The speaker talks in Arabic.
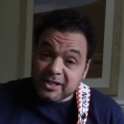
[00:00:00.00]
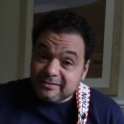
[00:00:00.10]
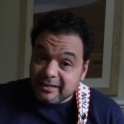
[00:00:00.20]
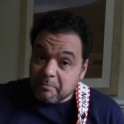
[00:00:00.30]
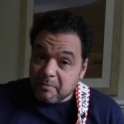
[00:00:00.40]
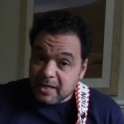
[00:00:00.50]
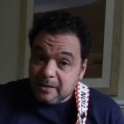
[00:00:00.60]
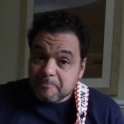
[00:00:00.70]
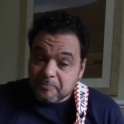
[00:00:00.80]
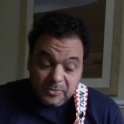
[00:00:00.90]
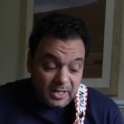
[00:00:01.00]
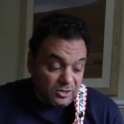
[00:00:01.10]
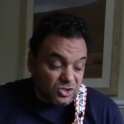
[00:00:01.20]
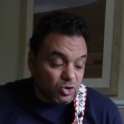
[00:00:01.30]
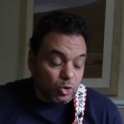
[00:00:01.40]
التامه
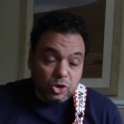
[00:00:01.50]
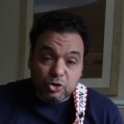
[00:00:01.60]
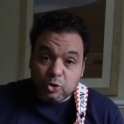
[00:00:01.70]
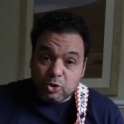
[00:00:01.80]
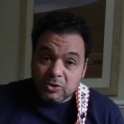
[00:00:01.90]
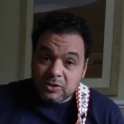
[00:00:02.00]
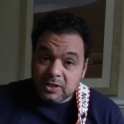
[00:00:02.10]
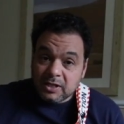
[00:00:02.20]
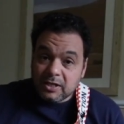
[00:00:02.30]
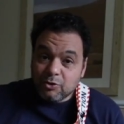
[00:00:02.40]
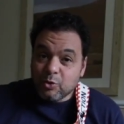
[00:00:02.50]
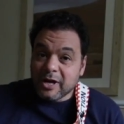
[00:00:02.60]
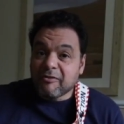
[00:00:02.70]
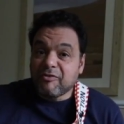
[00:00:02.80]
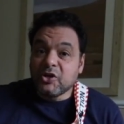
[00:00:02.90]
السول دو
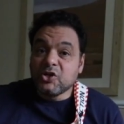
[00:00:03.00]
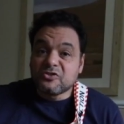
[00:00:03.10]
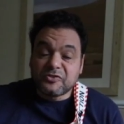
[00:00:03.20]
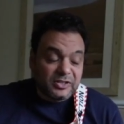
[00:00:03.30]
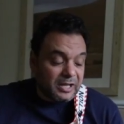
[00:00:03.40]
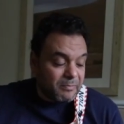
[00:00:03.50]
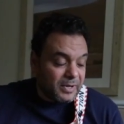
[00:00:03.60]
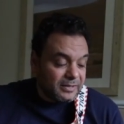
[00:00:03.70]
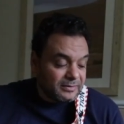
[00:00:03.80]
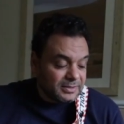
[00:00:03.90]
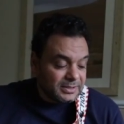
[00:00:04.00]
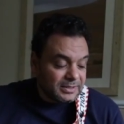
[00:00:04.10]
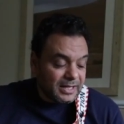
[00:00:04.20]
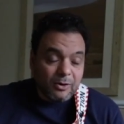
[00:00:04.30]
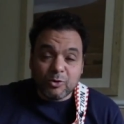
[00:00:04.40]
والقفله النصف تامه
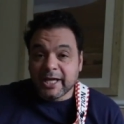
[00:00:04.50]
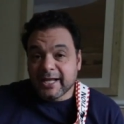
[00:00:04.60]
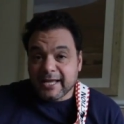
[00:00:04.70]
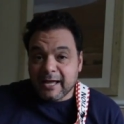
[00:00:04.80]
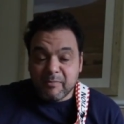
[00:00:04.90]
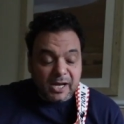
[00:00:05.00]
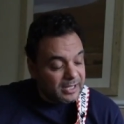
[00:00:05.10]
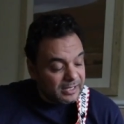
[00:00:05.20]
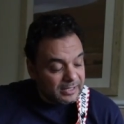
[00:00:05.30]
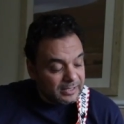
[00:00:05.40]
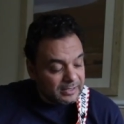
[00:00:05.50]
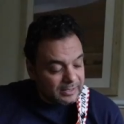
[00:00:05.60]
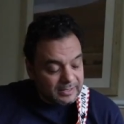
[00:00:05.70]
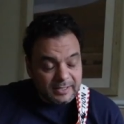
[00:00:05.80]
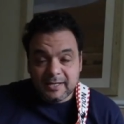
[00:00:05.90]
او الغير كامله
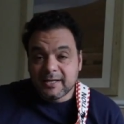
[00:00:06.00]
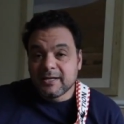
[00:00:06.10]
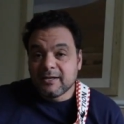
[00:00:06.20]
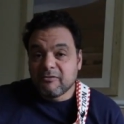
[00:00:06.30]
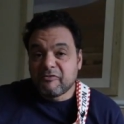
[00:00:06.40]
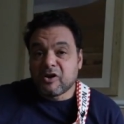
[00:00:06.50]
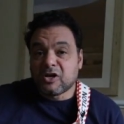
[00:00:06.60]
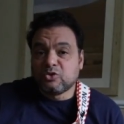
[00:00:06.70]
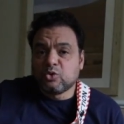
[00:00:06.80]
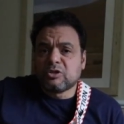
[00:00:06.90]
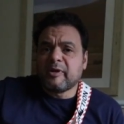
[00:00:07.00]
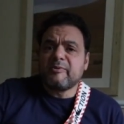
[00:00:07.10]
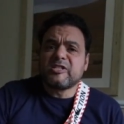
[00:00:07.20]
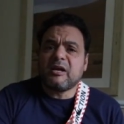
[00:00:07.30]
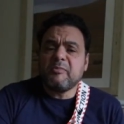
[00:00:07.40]
فا دو طب انا
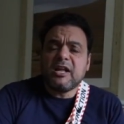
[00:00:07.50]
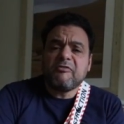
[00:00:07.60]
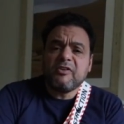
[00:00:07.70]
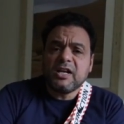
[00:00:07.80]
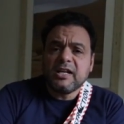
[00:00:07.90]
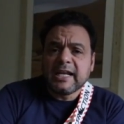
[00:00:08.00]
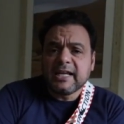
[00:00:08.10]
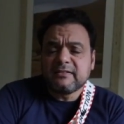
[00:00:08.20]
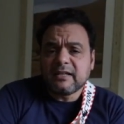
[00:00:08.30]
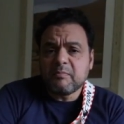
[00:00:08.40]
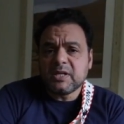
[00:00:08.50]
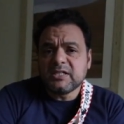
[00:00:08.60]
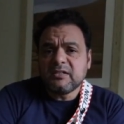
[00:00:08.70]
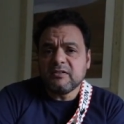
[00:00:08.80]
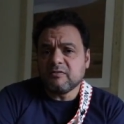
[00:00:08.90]
بستعمل القفله الغير تامه
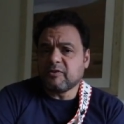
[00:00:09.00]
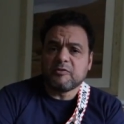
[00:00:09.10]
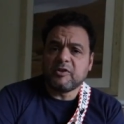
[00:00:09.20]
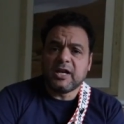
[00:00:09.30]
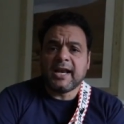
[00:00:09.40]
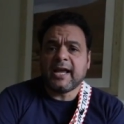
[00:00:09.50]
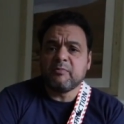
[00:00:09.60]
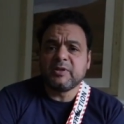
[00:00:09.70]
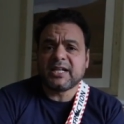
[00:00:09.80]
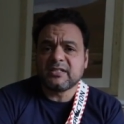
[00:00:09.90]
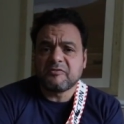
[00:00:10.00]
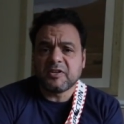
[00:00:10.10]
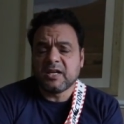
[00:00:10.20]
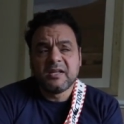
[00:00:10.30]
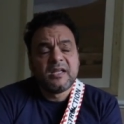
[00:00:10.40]
دي في, الالحان بتاعتي في
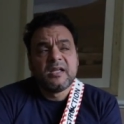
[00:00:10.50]
ايه